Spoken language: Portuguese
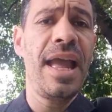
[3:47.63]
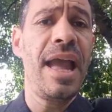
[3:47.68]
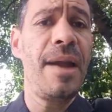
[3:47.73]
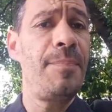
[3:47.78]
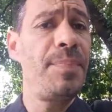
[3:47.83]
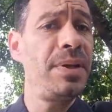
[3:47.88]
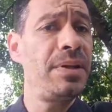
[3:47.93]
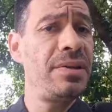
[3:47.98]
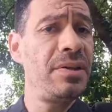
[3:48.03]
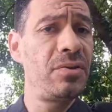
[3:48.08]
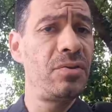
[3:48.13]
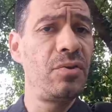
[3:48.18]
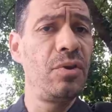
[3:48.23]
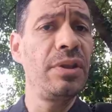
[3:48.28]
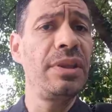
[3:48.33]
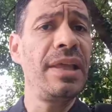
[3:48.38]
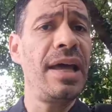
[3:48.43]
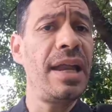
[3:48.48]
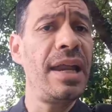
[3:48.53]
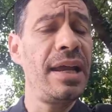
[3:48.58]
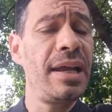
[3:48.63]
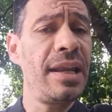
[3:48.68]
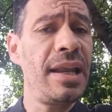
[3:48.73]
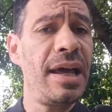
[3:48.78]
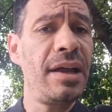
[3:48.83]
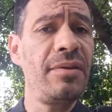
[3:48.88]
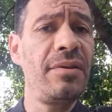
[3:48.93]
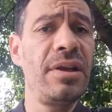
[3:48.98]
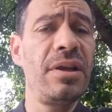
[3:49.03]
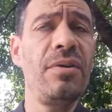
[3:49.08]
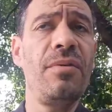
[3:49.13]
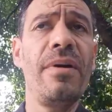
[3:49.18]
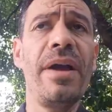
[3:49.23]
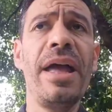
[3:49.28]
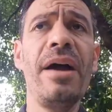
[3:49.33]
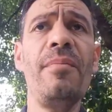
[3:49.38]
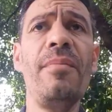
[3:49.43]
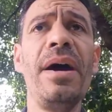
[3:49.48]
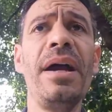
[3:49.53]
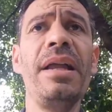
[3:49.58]
É preciso notar, é claro, que não
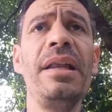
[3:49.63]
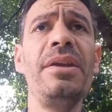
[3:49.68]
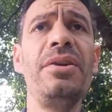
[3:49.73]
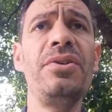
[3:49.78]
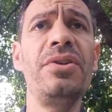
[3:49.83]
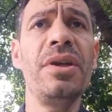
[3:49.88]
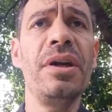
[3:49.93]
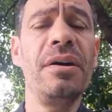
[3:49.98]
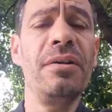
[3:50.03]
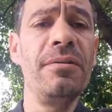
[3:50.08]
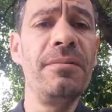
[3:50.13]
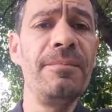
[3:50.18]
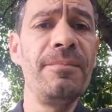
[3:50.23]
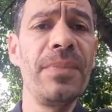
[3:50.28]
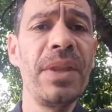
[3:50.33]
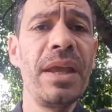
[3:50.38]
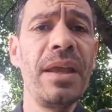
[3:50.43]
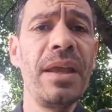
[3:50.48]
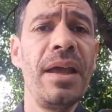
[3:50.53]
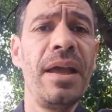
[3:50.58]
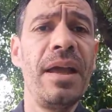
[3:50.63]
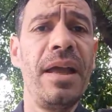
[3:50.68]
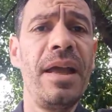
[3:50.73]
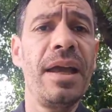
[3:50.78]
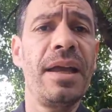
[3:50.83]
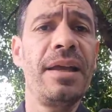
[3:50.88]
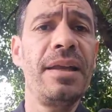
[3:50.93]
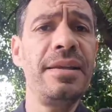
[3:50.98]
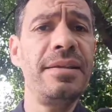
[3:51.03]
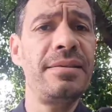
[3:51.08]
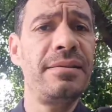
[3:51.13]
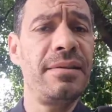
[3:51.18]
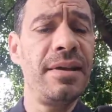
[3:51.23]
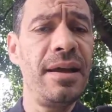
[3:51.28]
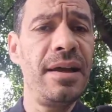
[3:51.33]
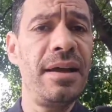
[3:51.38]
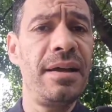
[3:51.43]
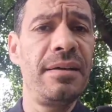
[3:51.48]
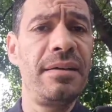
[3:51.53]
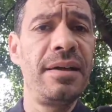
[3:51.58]
é uma religião é,
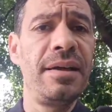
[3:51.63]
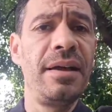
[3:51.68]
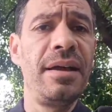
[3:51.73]
cristã,